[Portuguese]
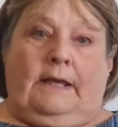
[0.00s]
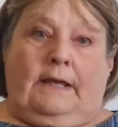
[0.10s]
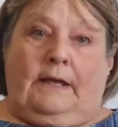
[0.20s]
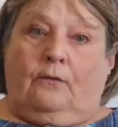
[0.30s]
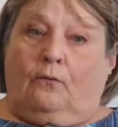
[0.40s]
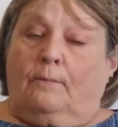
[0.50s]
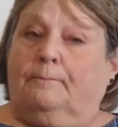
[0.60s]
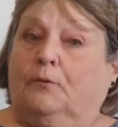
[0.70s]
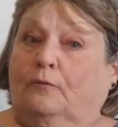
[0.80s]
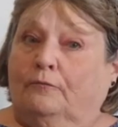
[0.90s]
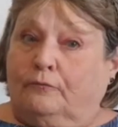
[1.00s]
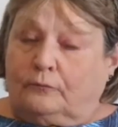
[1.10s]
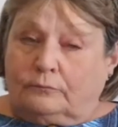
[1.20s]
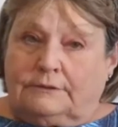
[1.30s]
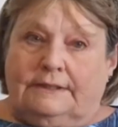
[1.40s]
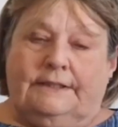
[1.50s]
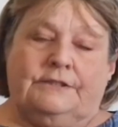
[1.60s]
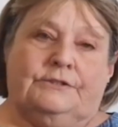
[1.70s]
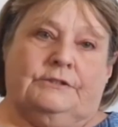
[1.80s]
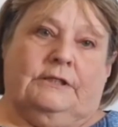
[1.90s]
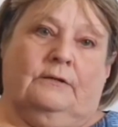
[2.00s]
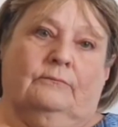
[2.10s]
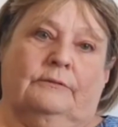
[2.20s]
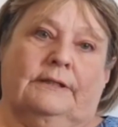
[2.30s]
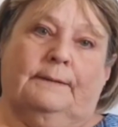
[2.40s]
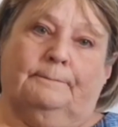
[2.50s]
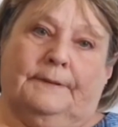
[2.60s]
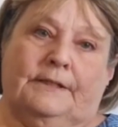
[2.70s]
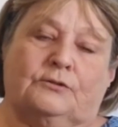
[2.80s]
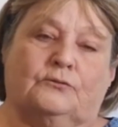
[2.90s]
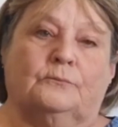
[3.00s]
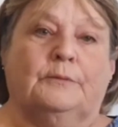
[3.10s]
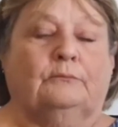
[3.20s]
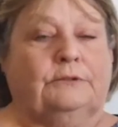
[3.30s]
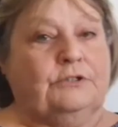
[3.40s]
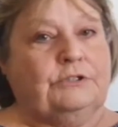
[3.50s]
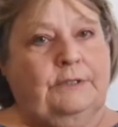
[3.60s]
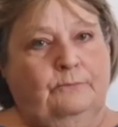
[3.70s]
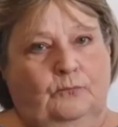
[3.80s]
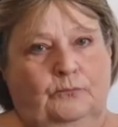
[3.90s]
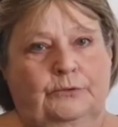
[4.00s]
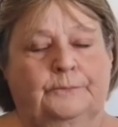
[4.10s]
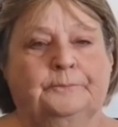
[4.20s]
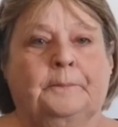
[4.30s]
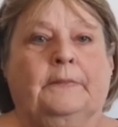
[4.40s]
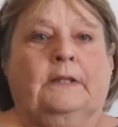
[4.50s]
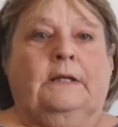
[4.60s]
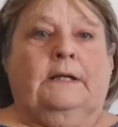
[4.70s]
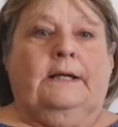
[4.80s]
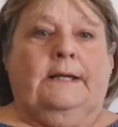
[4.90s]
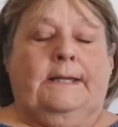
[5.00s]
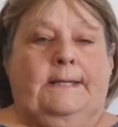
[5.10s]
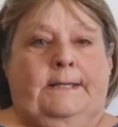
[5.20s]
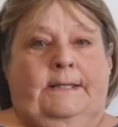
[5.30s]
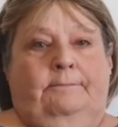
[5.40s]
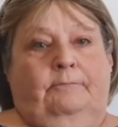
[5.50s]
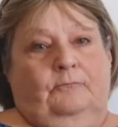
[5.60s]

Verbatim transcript: É com profunda gratidão que presto meu testemunho é,